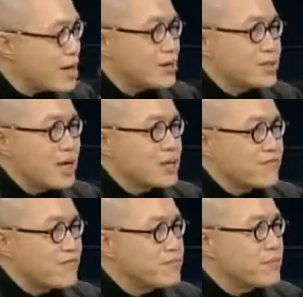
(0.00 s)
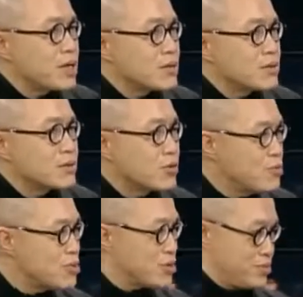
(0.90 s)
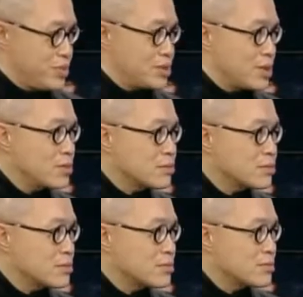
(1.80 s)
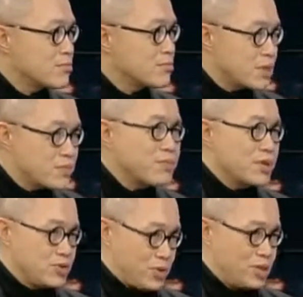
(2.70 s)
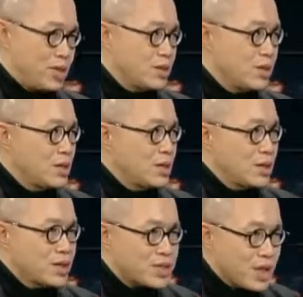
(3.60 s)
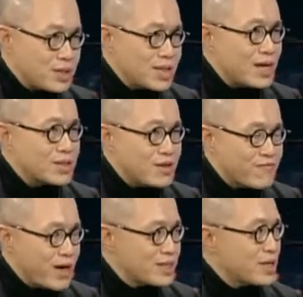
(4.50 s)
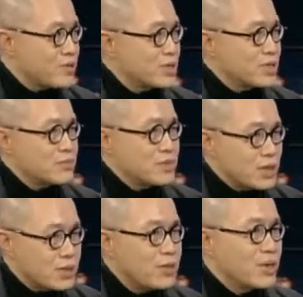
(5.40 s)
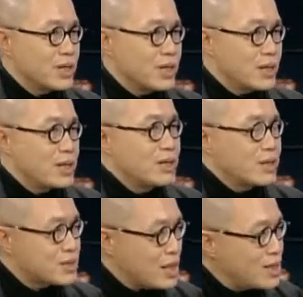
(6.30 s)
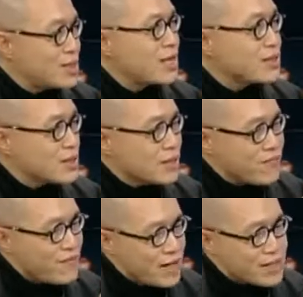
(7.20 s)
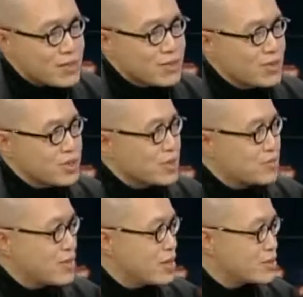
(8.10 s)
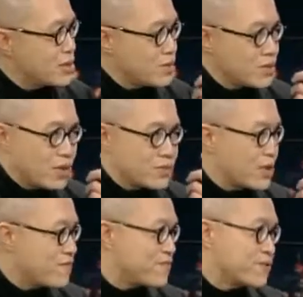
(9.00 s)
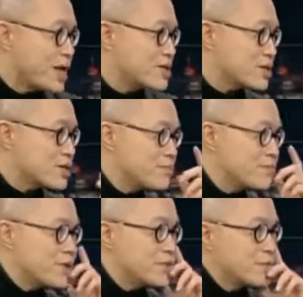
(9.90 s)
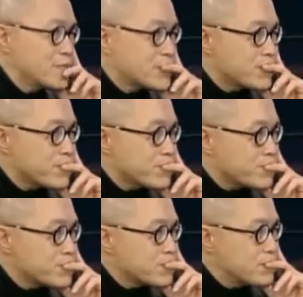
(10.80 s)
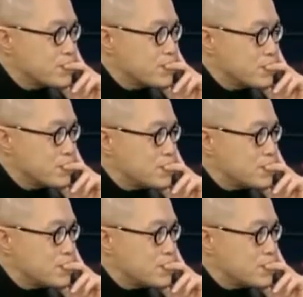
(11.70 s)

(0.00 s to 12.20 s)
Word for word: 这个代价的分配公不公平呢？平不平均呢？谁在这个发展过程里面获利了？谁在这个发展的过程里面要要要负担这个？中国不还说嘛？你这理儿